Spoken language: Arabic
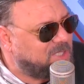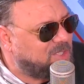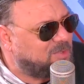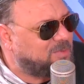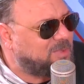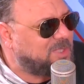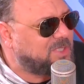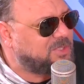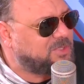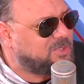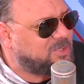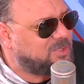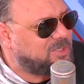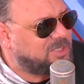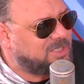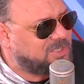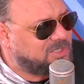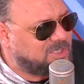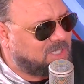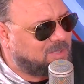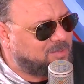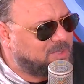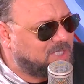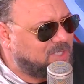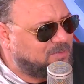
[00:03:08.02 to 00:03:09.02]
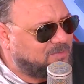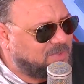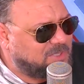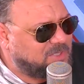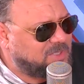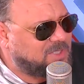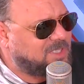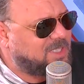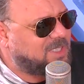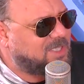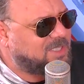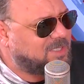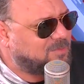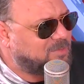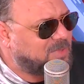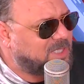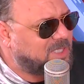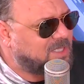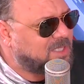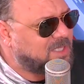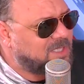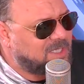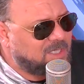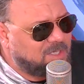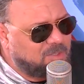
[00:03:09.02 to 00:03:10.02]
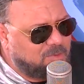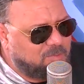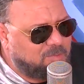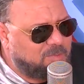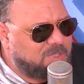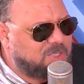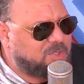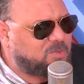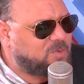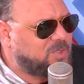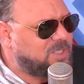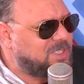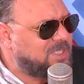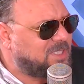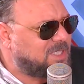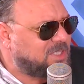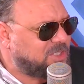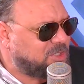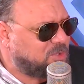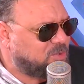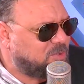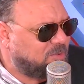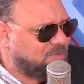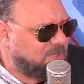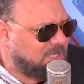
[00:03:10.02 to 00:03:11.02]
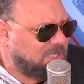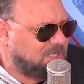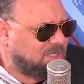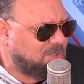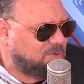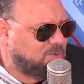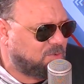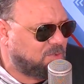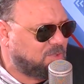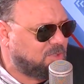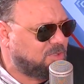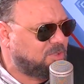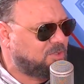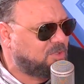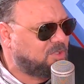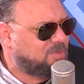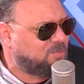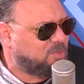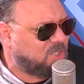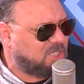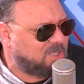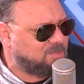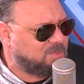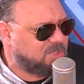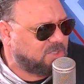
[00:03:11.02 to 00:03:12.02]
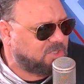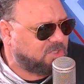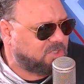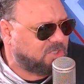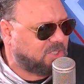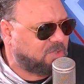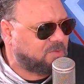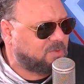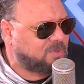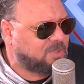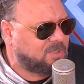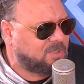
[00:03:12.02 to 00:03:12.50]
وماهيش اغنيه شعبيه فاش نغني مال ومزود الناس تخوف عليه كل يوم وعاملين جو اللي